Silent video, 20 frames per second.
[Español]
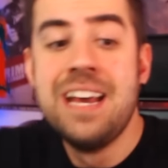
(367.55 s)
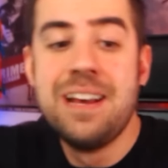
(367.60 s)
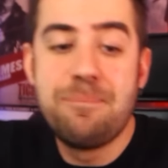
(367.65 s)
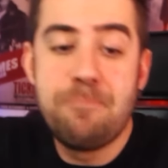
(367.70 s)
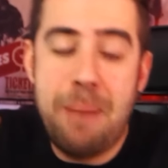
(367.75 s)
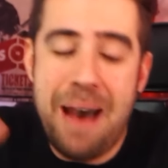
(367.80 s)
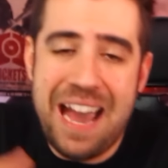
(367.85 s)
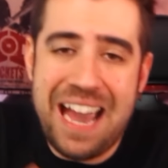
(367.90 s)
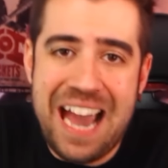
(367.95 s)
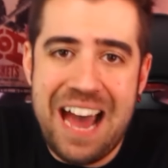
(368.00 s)

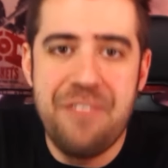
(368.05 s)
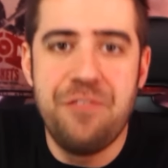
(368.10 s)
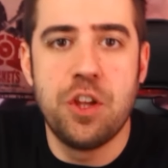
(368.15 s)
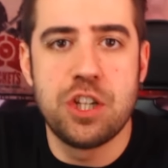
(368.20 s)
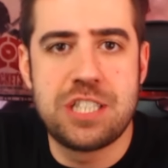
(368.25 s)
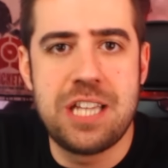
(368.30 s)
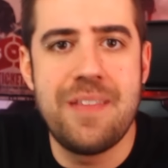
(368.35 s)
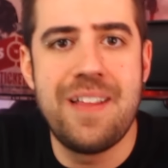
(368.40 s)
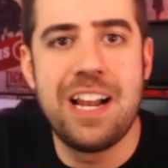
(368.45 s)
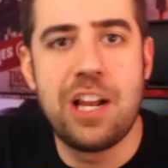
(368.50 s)

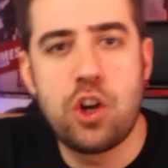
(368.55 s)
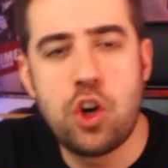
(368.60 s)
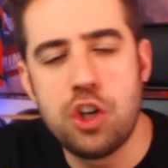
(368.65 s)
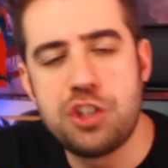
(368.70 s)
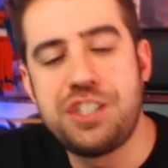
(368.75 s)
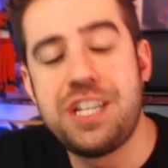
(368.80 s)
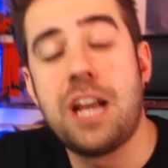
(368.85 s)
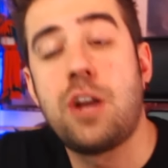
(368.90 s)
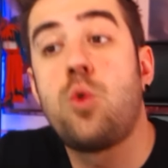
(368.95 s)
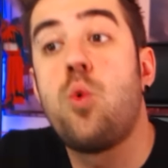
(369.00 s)
bajándose del
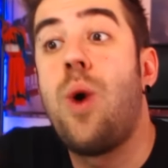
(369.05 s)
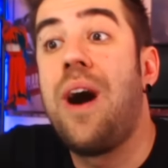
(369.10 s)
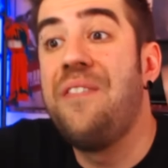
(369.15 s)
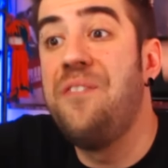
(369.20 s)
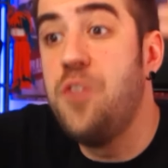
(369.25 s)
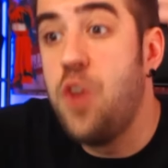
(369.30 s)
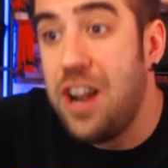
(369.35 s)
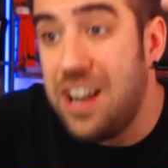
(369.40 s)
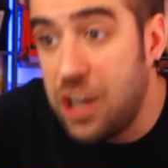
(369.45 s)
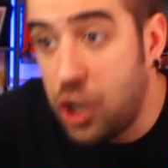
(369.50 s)
coche
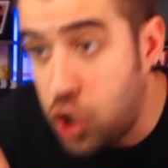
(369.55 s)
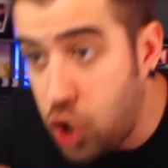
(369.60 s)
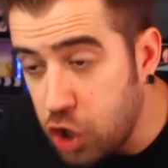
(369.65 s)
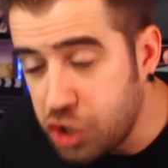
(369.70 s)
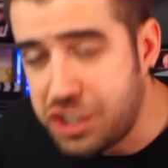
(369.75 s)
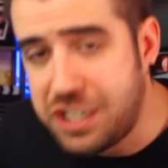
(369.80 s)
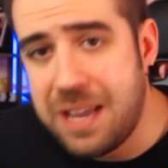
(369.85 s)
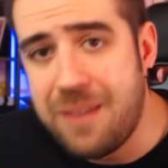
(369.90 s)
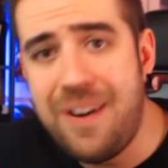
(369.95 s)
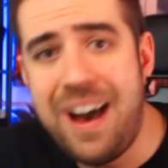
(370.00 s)
cuando el
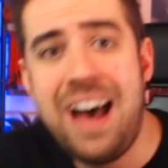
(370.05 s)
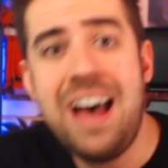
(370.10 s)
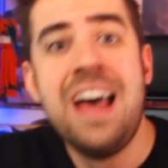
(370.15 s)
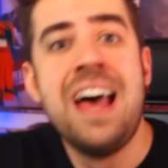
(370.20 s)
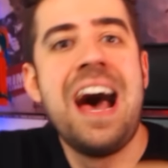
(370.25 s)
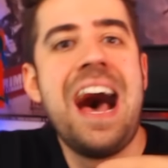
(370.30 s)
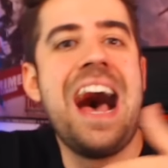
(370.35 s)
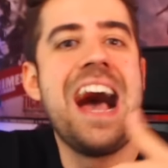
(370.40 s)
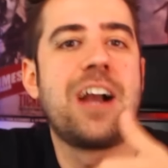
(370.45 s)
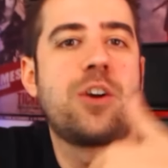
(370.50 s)
coche va
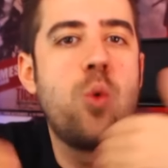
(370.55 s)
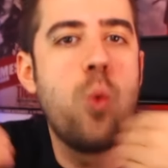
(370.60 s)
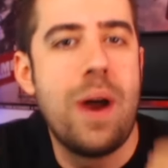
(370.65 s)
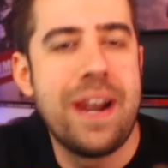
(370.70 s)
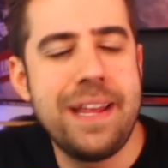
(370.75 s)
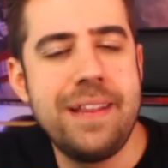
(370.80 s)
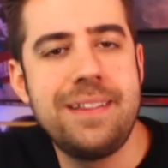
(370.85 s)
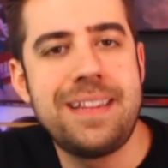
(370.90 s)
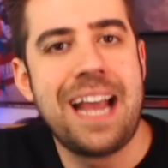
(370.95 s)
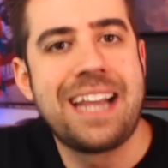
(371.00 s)
a
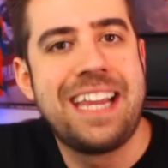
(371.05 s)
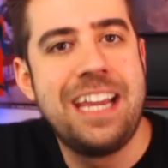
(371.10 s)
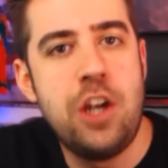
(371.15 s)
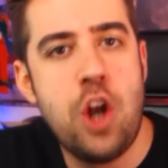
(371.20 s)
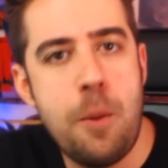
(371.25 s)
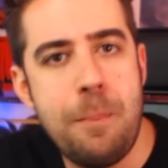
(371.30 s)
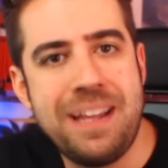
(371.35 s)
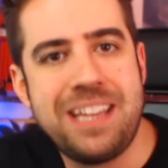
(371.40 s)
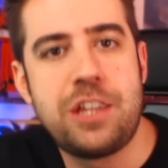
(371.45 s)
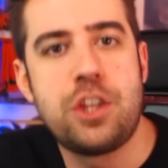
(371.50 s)
40
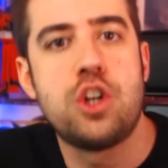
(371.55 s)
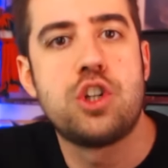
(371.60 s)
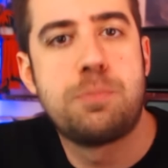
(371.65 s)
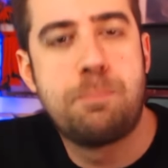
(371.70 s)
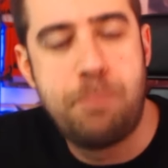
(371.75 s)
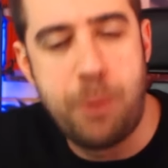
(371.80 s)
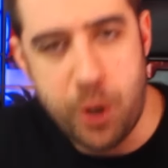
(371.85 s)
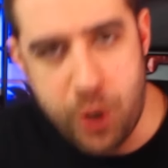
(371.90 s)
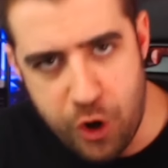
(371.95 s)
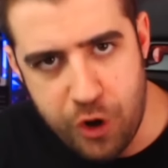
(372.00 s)
kilómetros
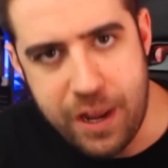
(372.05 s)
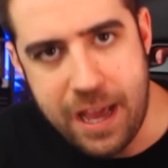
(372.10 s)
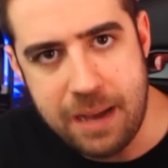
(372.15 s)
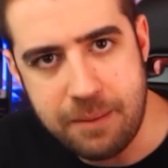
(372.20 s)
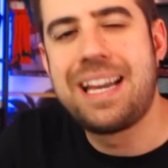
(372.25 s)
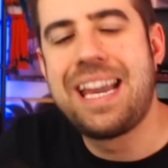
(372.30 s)
por hora.